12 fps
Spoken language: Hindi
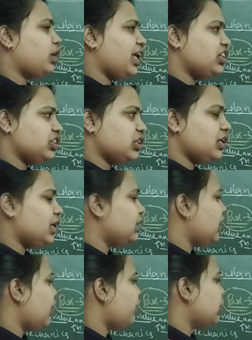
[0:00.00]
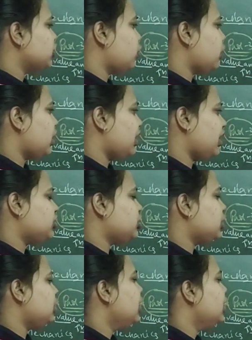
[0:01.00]
जो करेक्शन करते हैं फर्स्ट ऑर्डर
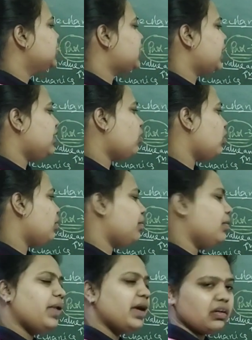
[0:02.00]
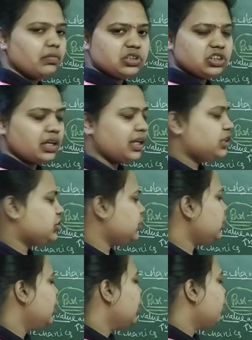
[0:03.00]
करेक्शन सेकेंड ऑर्डर पर्टर्बेशन
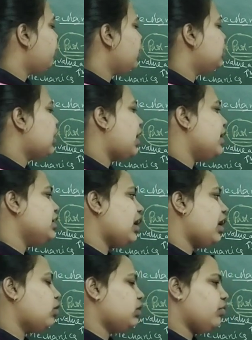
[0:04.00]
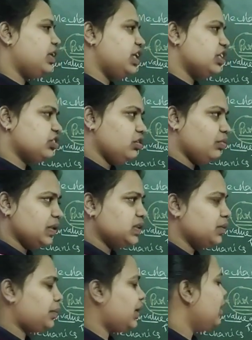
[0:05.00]
करेक्शन फिर थर्ड क्या होता है वेरिएशन
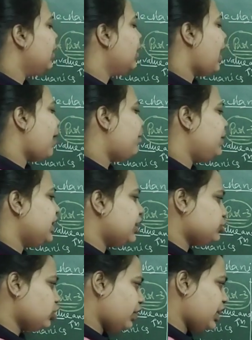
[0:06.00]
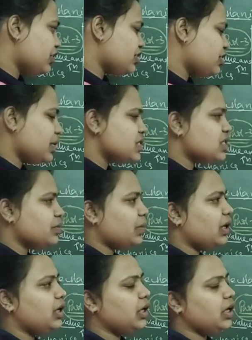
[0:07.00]
प्रिंसिपल एप्लीकेशन ऑफ वेरिएशन
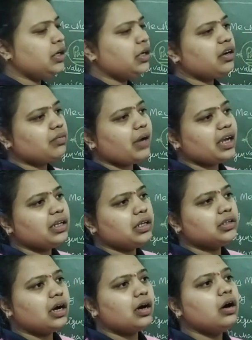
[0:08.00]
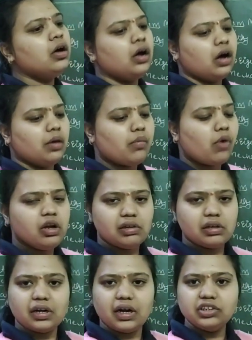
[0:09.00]
प्रिंसिपल इन डिटरमाइनिंग द
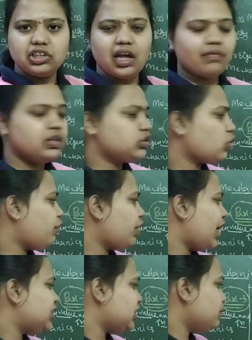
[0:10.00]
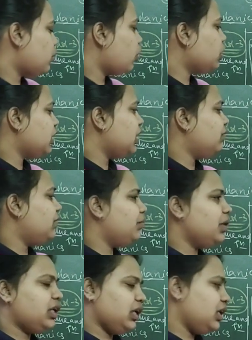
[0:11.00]
मॉलिकुलर एनर्जी लेवल्स ऑफ एच एम ओ टी
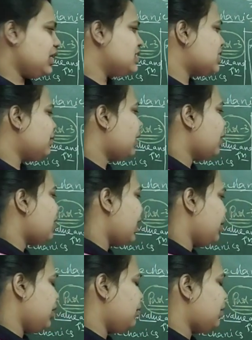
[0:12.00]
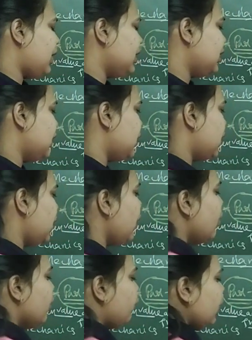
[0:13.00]
वीबीटी इन सब के बारे में हम बात करते हैं
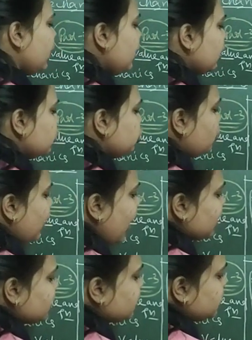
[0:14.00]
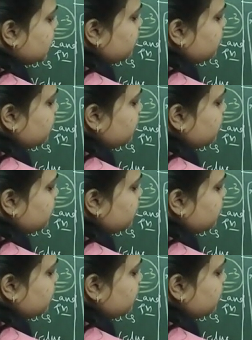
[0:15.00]
फिर जो लास्ट